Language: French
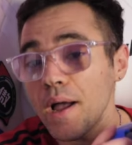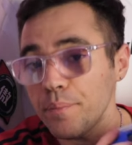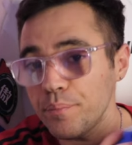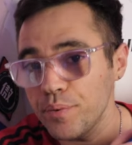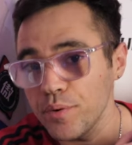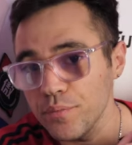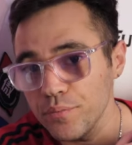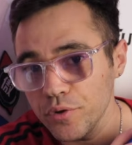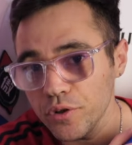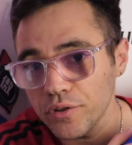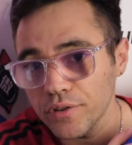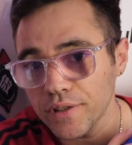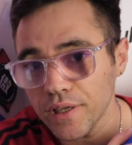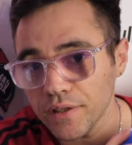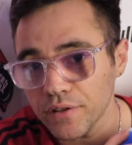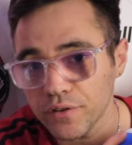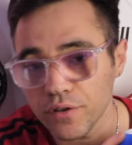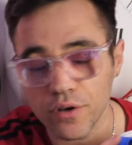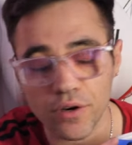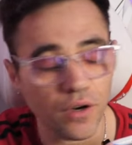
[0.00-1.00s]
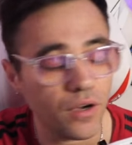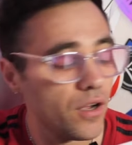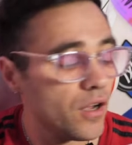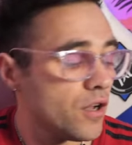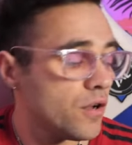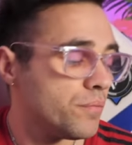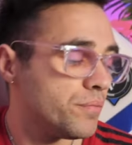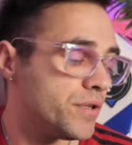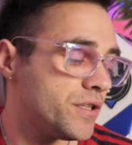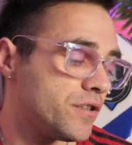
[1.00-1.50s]
un peu mieux de 4 heures.
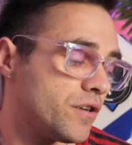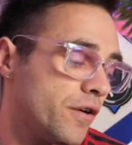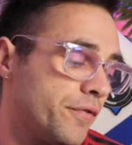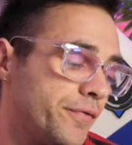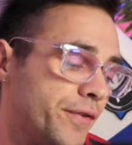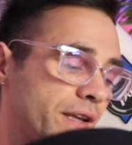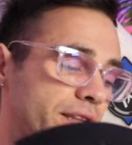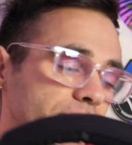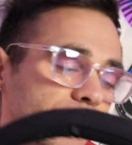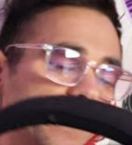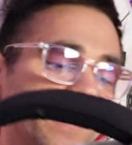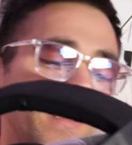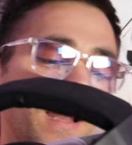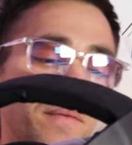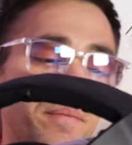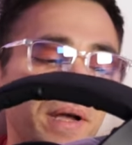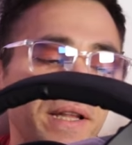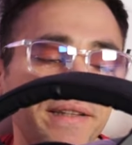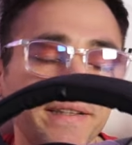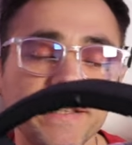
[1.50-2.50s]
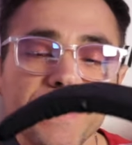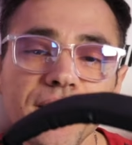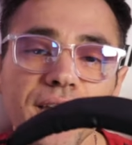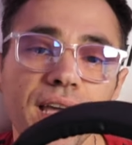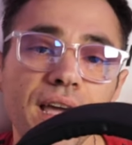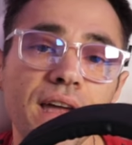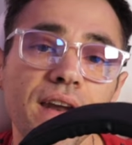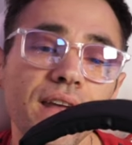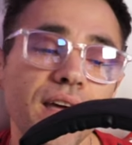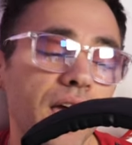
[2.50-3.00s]
Puisqu'en fait, la batterie,
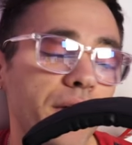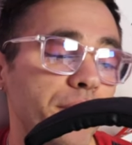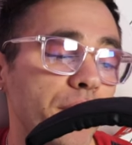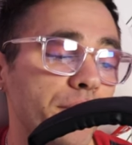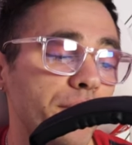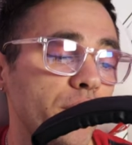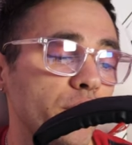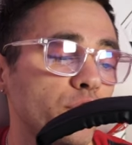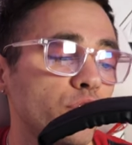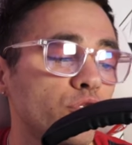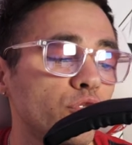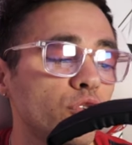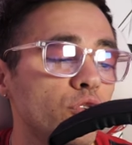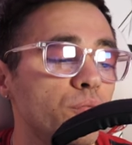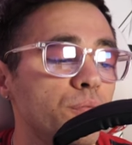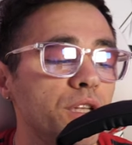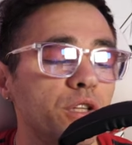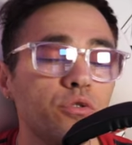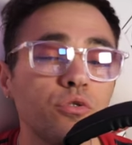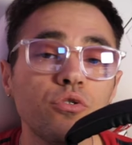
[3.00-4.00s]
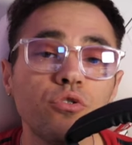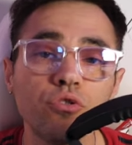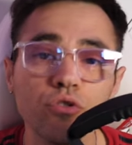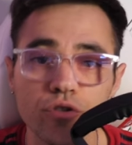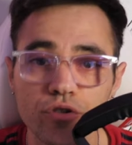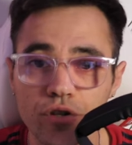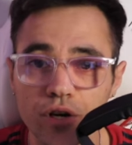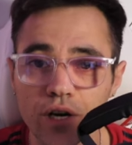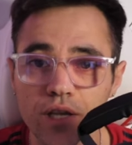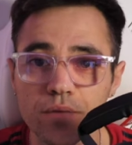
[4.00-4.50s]
elle, elle va avoir une autonomie de
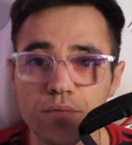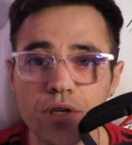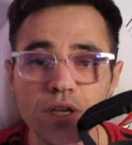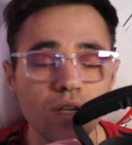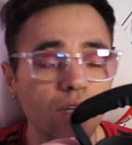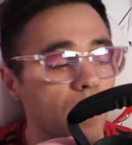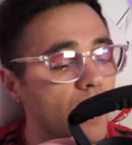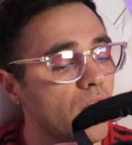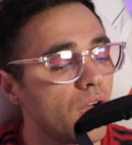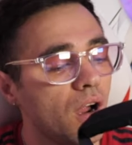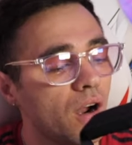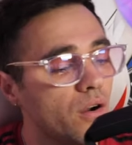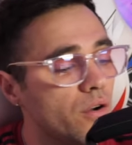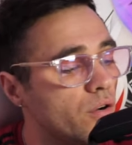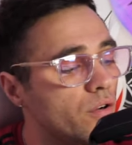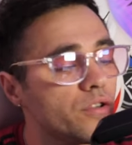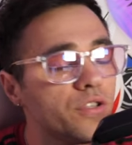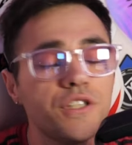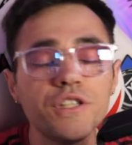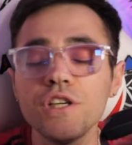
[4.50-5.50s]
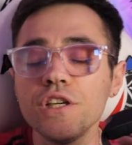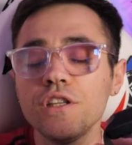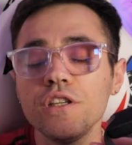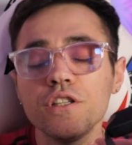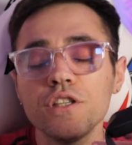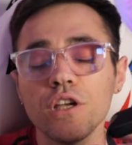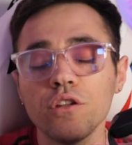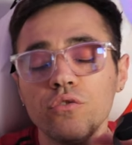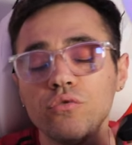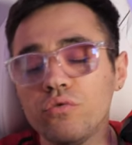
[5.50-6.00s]
2 et demie Alors euh, j'ai
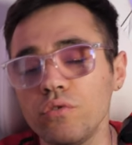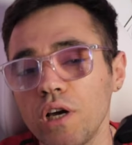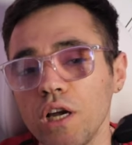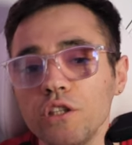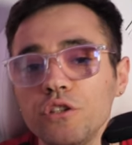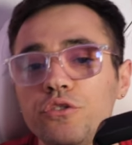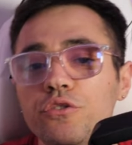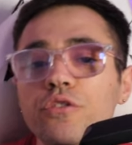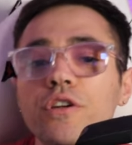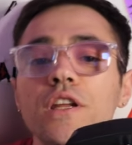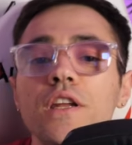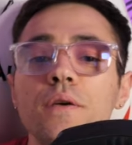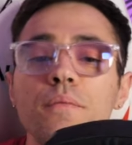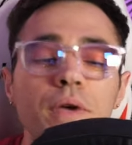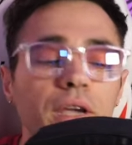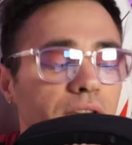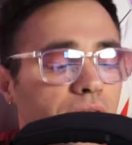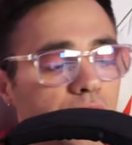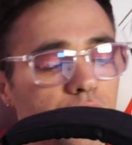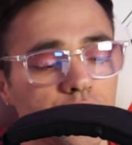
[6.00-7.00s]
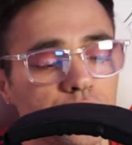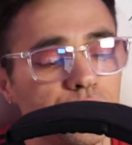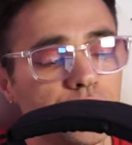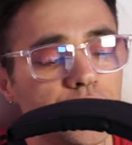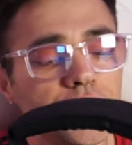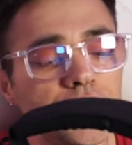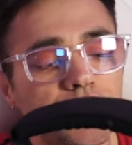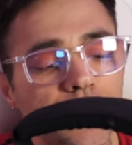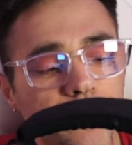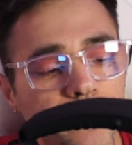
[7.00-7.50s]
déjà tout calculé les mecs, hein. je vous
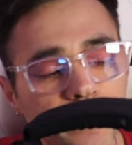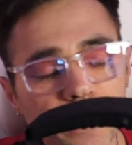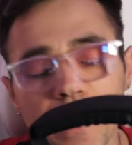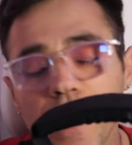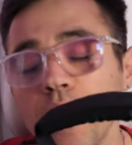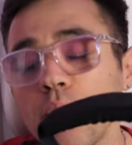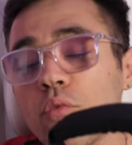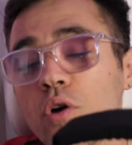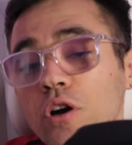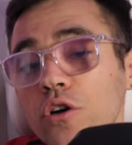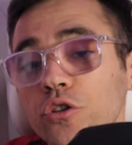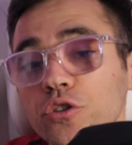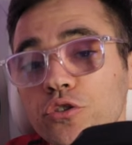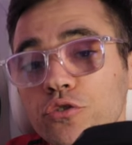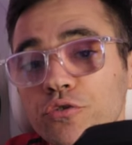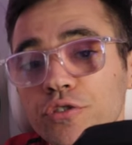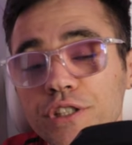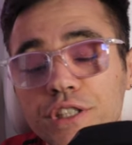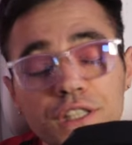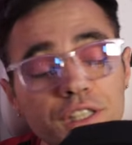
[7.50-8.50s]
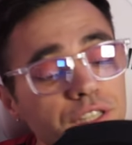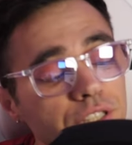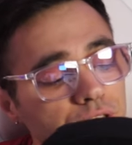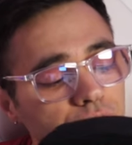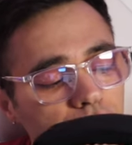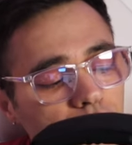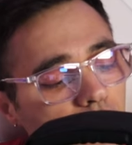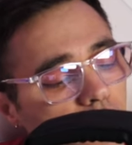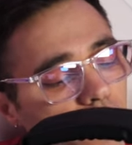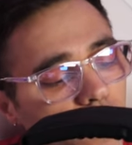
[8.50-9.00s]
dis, ça fait un mois que je
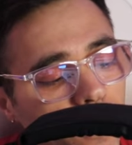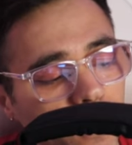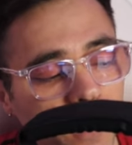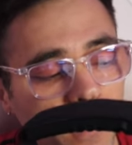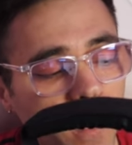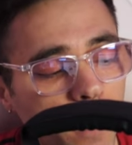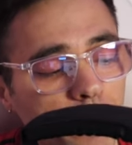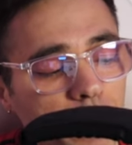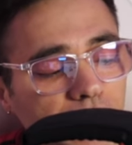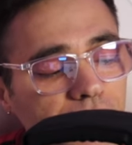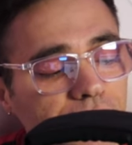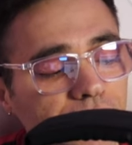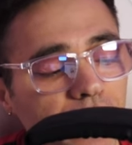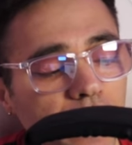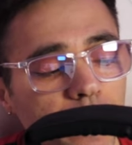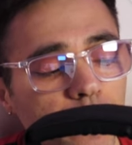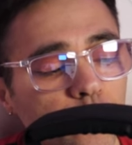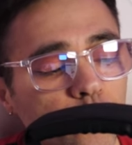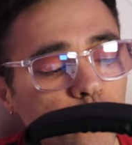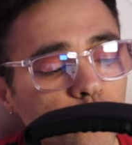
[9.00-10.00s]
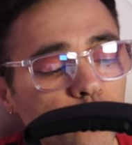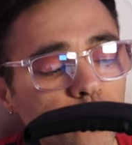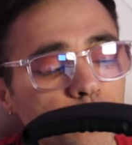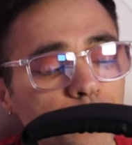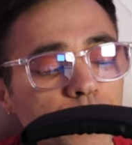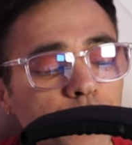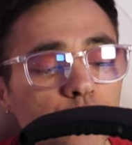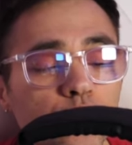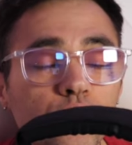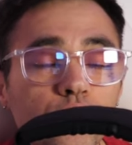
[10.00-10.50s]
l'utilise. La batterie, elle a une
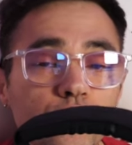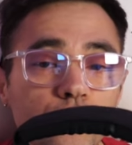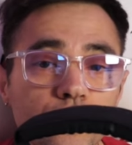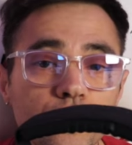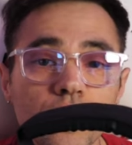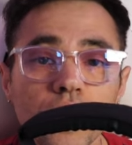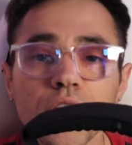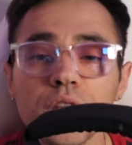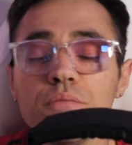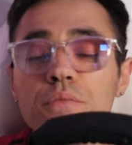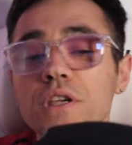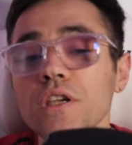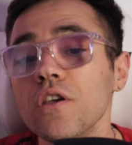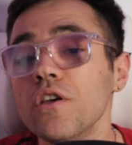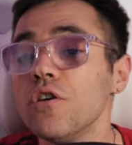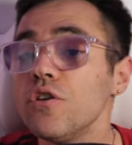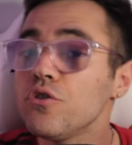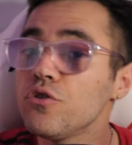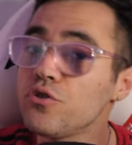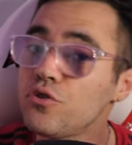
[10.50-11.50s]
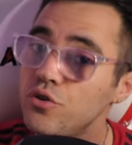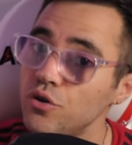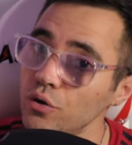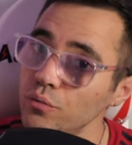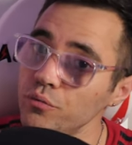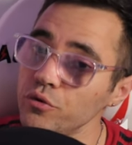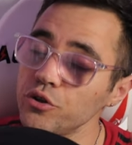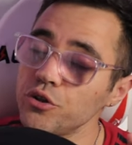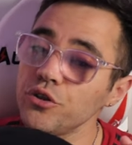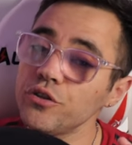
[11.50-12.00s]
autonomie de 2 et demie sur
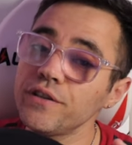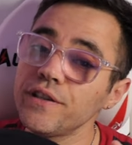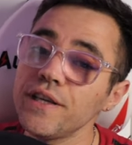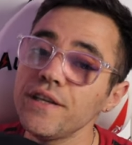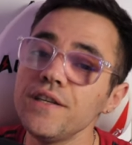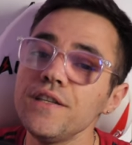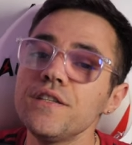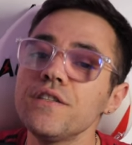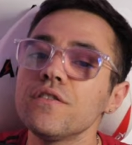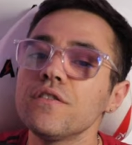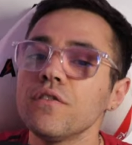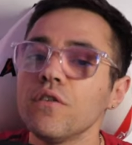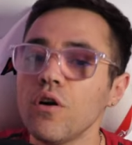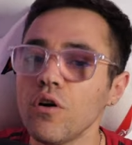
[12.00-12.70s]
mon jeu de tennis,